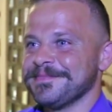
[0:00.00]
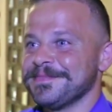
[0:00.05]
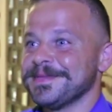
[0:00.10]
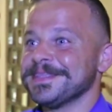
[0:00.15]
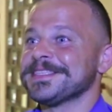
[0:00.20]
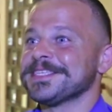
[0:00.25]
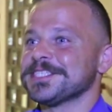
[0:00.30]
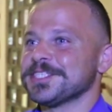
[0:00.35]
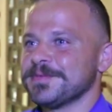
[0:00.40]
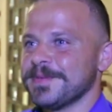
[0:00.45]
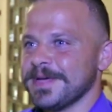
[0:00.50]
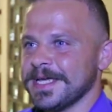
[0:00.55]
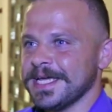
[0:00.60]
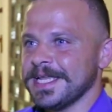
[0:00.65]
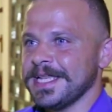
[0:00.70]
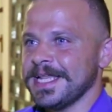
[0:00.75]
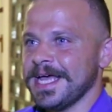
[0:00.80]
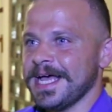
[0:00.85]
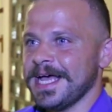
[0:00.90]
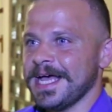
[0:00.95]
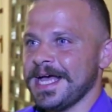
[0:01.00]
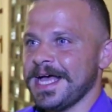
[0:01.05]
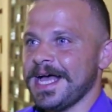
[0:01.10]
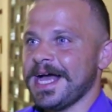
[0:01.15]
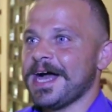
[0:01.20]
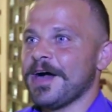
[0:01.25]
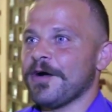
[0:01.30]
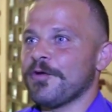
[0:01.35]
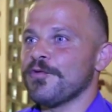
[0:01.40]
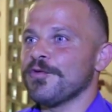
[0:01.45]
بنت جبال
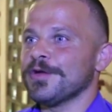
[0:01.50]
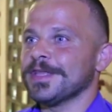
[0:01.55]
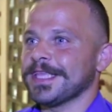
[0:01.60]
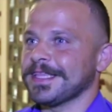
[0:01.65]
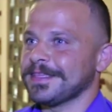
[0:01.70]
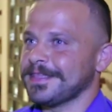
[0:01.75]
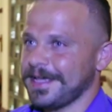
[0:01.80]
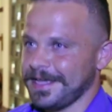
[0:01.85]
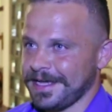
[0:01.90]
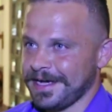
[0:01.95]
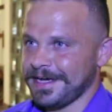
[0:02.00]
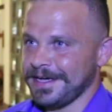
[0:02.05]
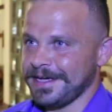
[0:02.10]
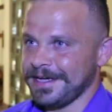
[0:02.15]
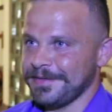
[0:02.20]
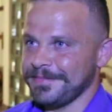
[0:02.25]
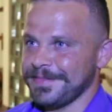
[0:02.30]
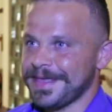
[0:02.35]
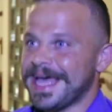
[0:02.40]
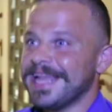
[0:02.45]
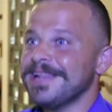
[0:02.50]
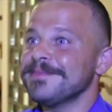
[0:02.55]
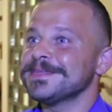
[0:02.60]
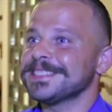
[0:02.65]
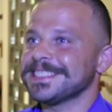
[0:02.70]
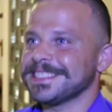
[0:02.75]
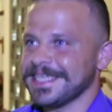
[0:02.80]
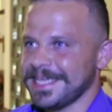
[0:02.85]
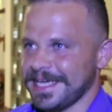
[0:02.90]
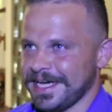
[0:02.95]
حق كورة الضيعة بقلب
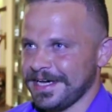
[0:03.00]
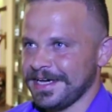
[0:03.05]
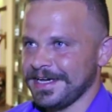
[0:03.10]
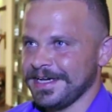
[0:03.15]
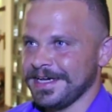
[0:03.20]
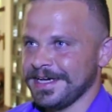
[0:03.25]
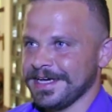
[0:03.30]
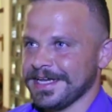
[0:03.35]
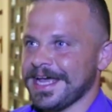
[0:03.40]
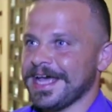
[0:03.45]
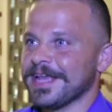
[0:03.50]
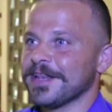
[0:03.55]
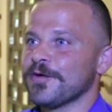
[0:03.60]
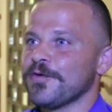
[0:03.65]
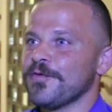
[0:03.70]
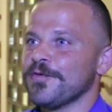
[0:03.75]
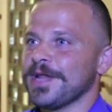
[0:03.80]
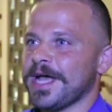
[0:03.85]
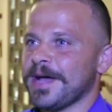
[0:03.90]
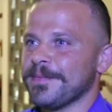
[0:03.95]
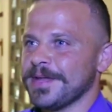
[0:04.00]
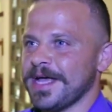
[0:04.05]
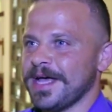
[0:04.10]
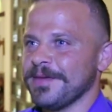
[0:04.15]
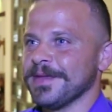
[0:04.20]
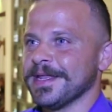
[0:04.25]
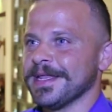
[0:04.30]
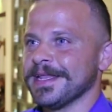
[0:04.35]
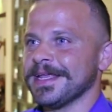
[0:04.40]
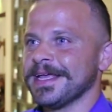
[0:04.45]
الساحة رح نكون عم
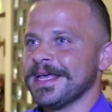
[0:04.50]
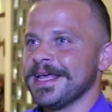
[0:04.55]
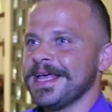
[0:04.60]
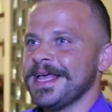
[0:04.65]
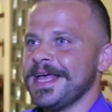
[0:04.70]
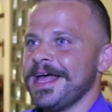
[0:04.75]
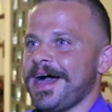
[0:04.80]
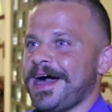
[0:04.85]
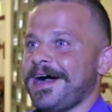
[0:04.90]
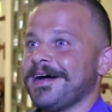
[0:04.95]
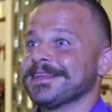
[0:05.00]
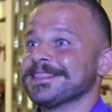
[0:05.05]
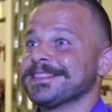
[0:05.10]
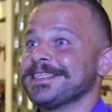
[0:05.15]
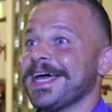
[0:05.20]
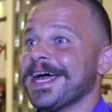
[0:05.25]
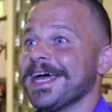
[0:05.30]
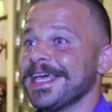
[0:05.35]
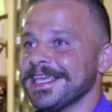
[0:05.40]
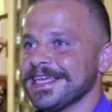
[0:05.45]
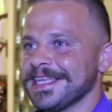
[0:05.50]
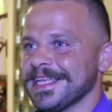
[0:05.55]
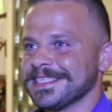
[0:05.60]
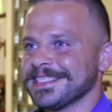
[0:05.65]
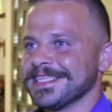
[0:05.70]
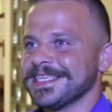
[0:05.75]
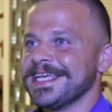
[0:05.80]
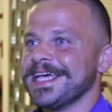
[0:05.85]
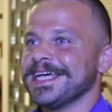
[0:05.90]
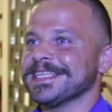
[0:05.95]
نعمل عرض حي
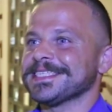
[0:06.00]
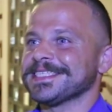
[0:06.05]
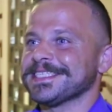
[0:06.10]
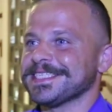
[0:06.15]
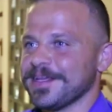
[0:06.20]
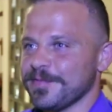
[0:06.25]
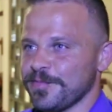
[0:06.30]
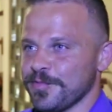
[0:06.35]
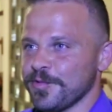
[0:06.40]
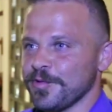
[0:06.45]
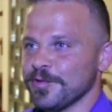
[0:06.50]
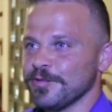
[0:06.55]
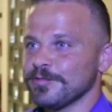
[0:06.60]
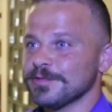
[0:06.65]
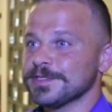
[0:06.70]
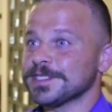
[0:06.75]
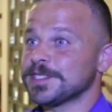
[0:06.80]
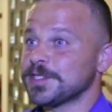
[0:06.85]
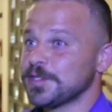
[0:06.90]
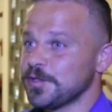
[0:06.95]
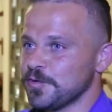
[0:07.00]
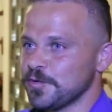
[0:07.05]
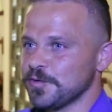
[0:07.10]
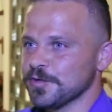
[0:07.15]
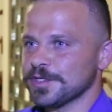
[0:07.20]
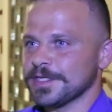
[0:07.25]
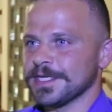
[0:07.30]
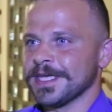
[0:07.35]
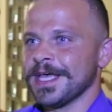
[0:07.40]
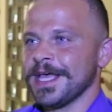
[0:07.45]
لصناعة الصابون
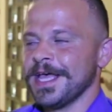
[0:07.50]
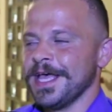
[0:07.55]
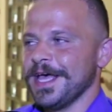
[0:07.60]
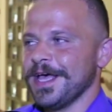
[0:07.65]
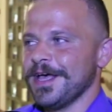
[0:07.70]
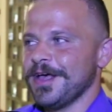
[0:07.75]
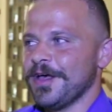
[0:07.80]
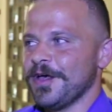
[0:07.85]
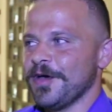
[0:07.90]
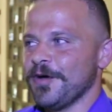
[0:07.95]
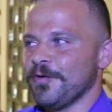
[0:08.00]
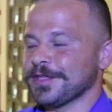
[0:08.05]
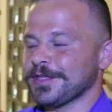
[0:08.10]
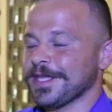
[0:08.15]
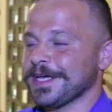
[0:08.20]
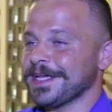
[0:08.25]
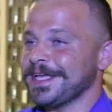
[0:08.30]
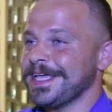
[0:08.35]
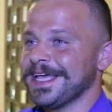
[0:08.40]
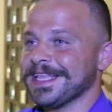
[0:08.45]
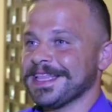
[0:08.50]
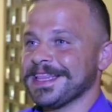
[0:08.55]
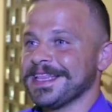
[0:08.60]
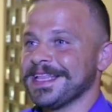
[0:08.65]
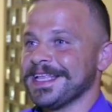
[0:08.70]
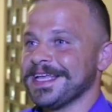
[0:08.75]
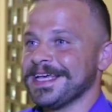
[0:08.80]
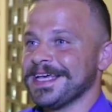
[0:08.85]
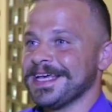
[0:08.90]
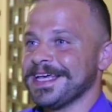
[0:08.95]
والزيوت وطريقة
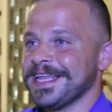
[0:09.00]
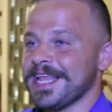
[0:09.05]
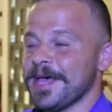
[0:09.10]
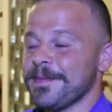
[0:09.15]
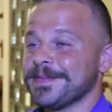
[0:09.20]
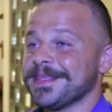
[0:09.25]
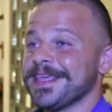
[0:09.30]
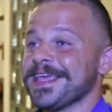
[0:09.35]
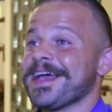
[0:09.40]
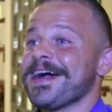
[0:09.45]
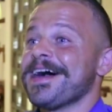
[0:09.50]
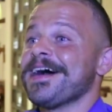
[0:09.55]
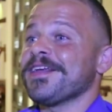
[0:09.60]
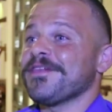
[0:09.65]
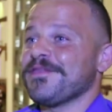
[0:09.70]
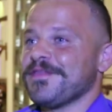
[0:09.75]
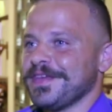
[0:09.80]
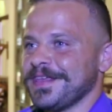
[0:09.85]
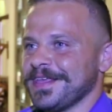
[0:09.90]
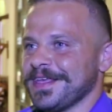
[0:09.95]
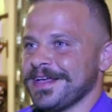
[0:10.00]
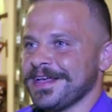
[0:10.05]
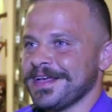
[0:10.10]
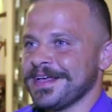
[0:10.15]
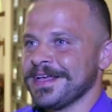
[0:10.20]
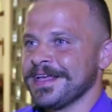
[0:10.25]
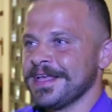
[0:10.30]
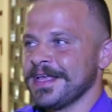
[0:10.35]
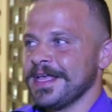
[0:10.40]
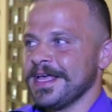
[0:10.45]
الابتكار فيها